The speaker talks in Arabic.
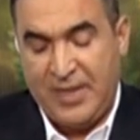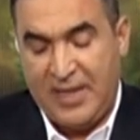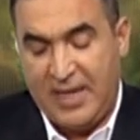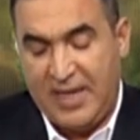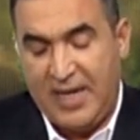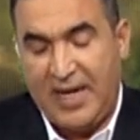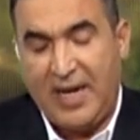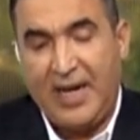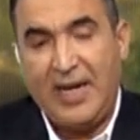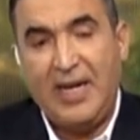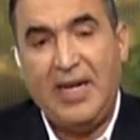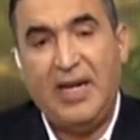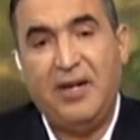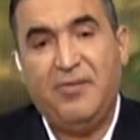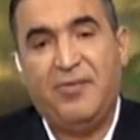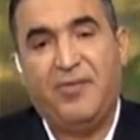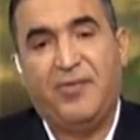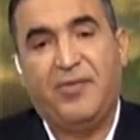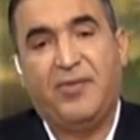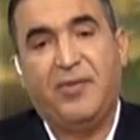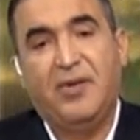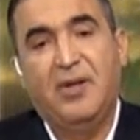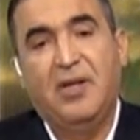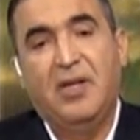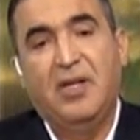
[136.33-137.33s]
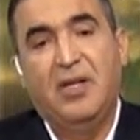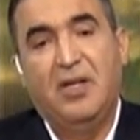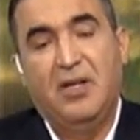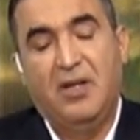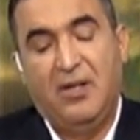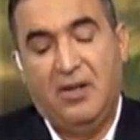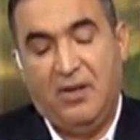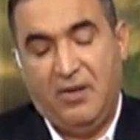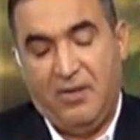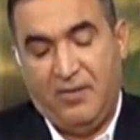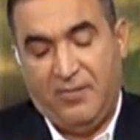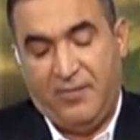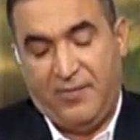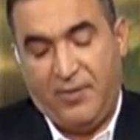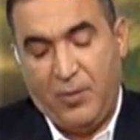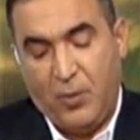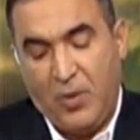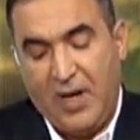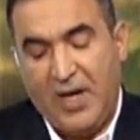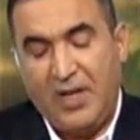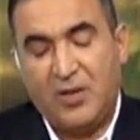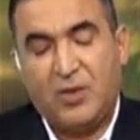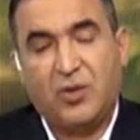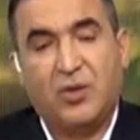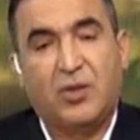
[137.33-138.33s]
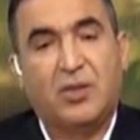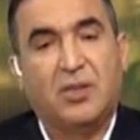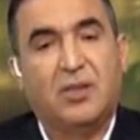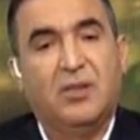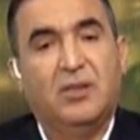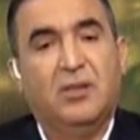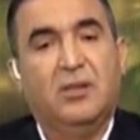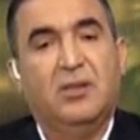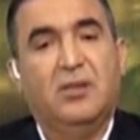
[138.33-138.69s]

الاعلاف في وقت